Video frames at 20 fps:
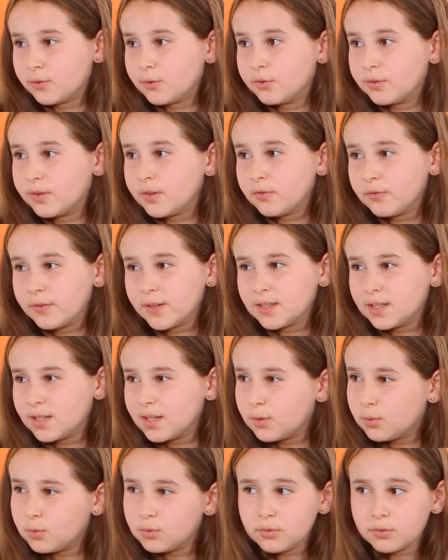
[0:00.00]
que c'est en fait Les
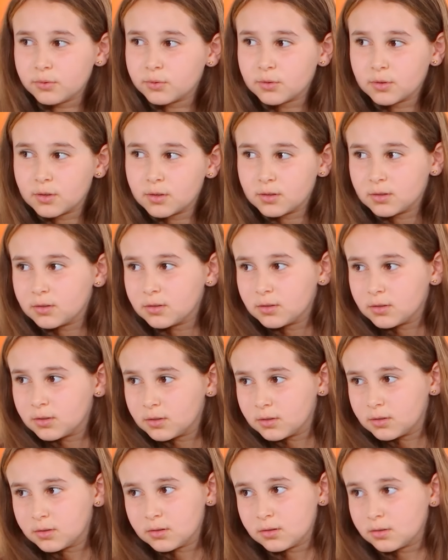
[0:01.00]
Croûtes Vous connaissez
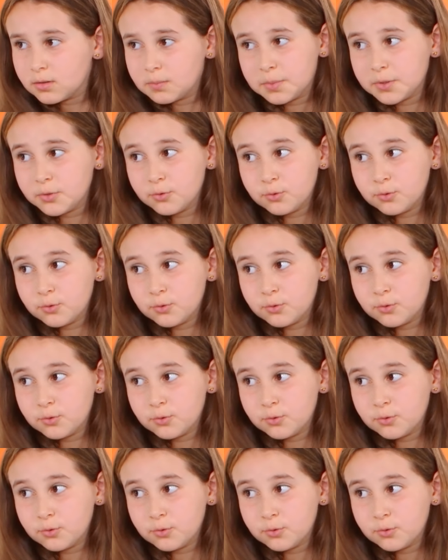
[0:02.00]
non, pas